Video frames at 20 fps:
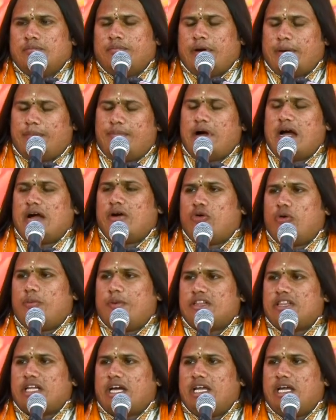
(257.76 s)
ब्रह्मा को
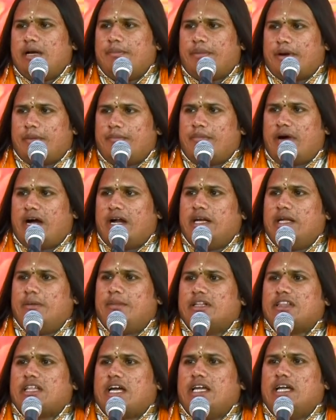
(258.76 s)
बताया ब्रह्मा ने
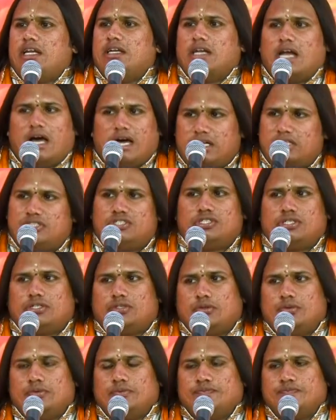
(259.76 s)
बताया नारद जी
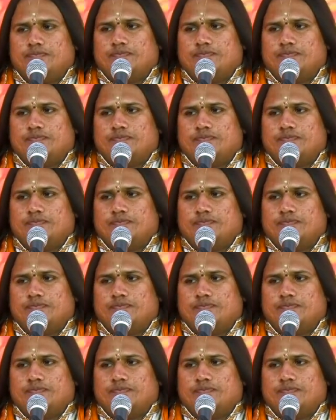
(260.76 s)
को